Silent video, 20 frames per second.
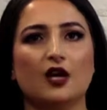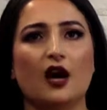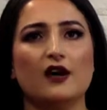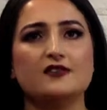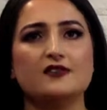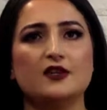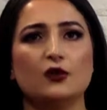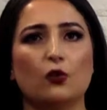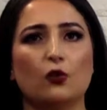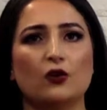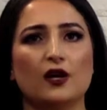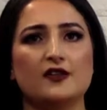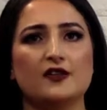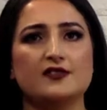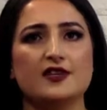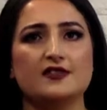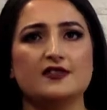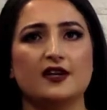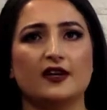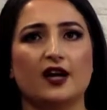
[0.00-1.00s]
Kayseri
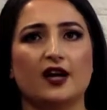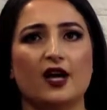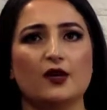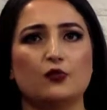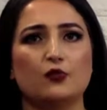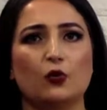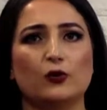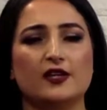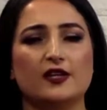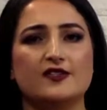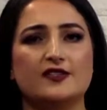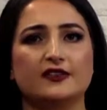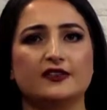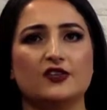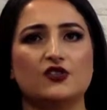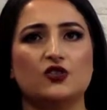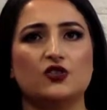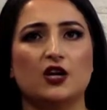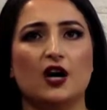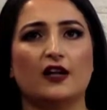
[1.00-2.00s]
Organize Sanayi
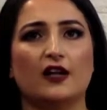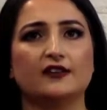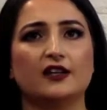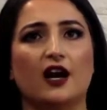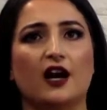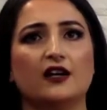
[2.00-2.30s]
Bölgesi'nde çıkan